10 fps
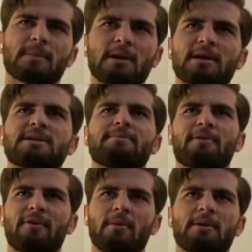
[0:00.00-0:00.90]
अच्छे
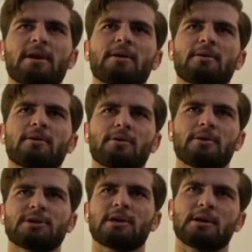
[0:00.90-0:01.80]
परफॉर्मर हैं
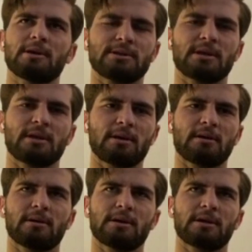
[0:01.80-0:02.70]
इनशाला इनसे
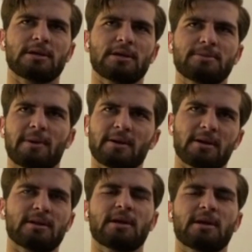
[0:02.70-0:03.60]
एक्सपेक्ट
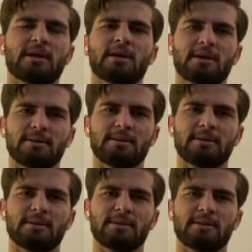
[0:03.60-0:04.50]
करते हैं कि
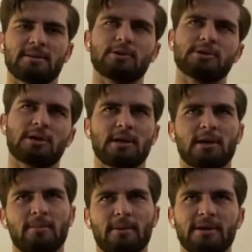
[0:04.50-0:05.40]
अच्छी परफॉर्मेंसेस भी दें
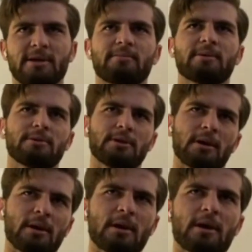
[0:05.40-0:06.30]
इनशाला हमारी टीम में
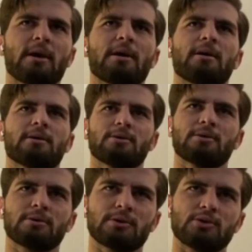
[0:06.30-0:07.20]
भी
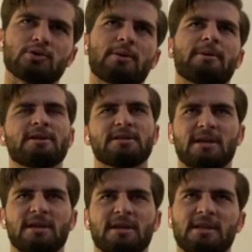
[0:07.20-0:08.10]
जो हमारे
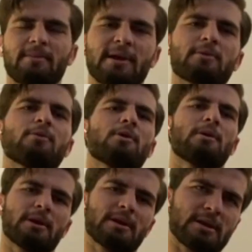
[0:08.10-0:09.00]
ज़्यादा प्लेयर वो
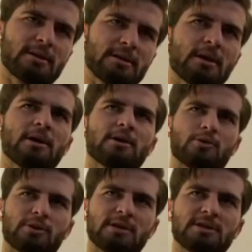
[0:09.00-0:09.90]
हमारे साथ
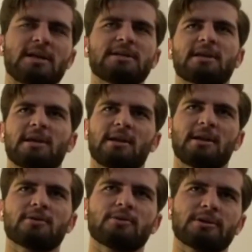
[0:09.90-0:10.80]
दो तीन साल से खेल
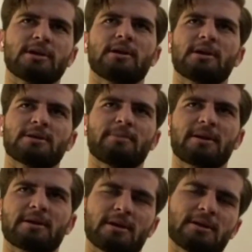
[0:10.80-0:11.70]
रहे हैं तो इनशाला
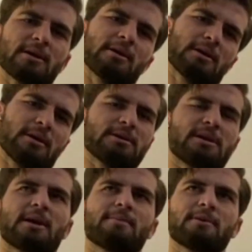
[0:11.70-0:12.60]
एक्सपेक्ट करते
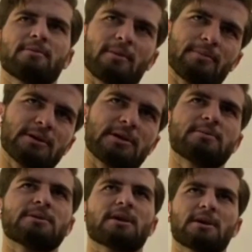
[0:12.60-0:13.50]
हैं एज अ कैप्टन मैं अपनी
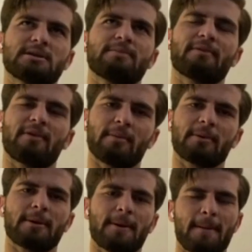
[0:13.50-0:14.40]
टीम से कि अच्छा
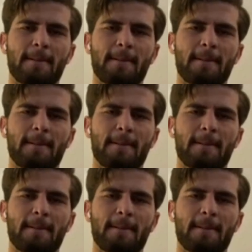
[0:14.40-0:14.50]
परफॉर्म करें